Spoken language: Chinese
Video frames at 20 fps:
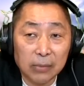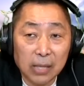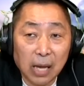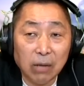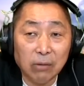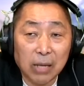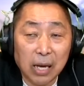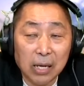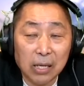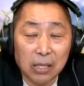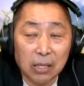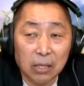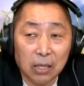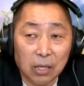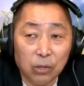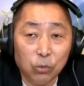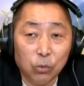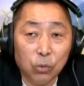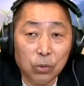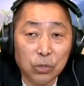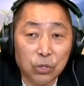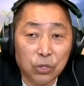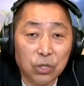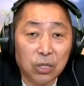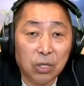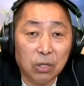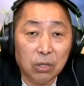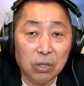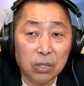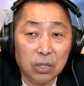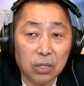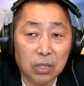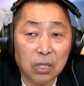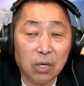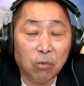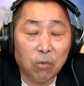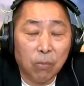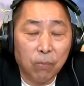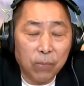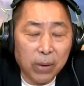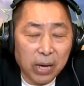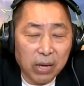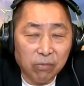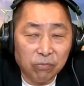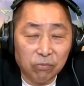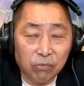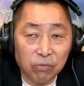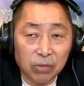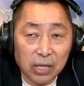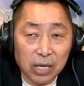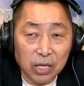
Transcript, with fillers: 它有它很很多值得值得我们佩服